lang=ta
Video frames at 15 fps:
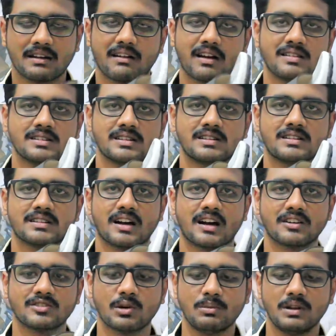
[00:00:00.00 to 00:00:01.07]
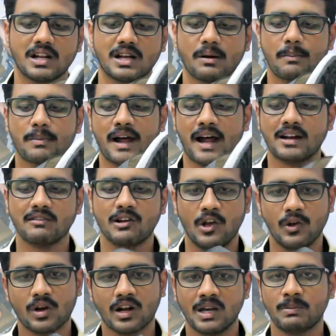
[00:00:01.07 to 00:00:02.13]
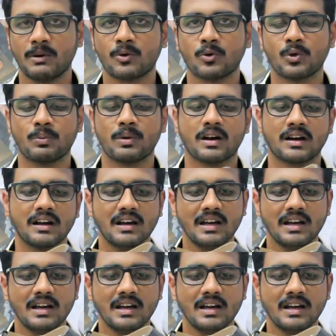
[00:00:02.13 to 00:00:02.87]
வளர்ந்துக்கிட்டு இருக்காங்க ஸோ அப்படி இருக்க பிராண்ட் வேல்யூ கண்டிப்பாக கொடுப்பாங்க